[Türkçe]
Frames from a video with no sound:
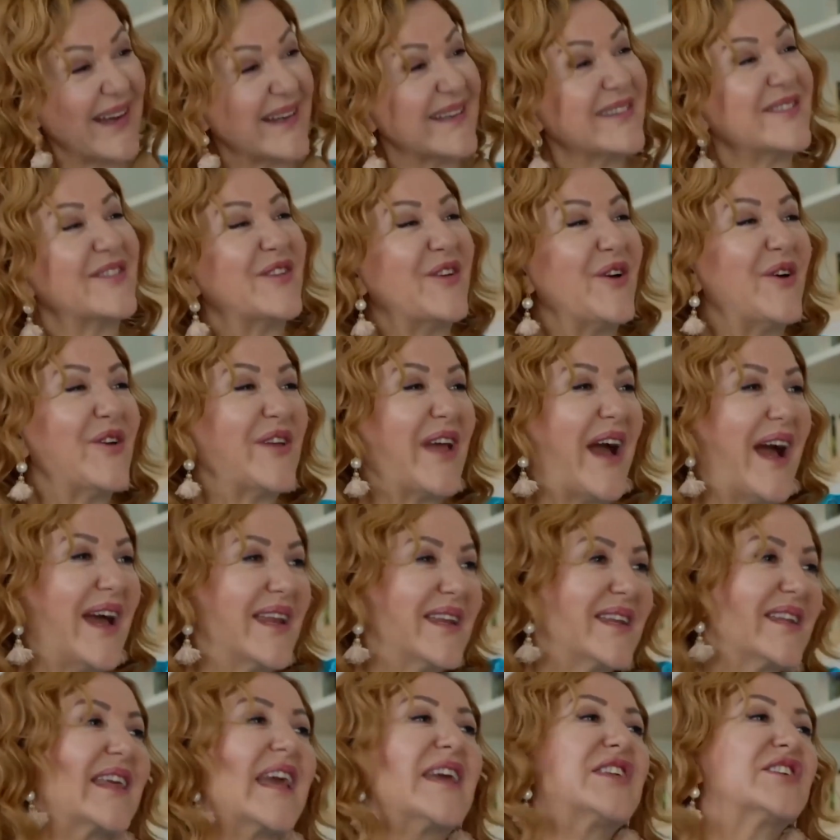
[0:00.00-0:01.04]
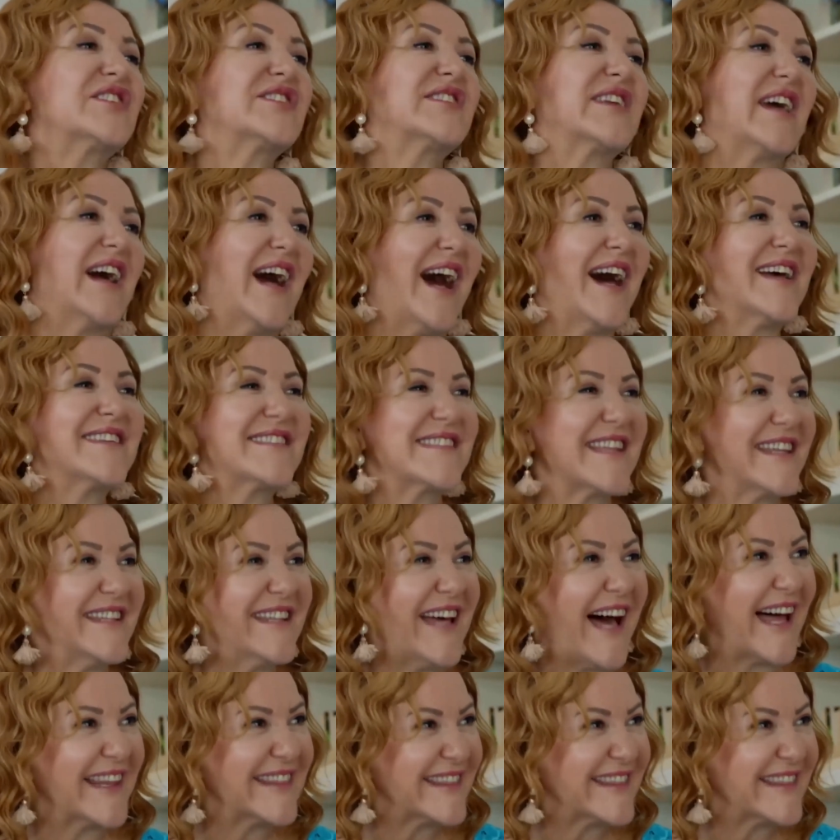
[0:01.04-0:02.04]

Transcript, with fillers: bak diyor yani geçti. Hastalığı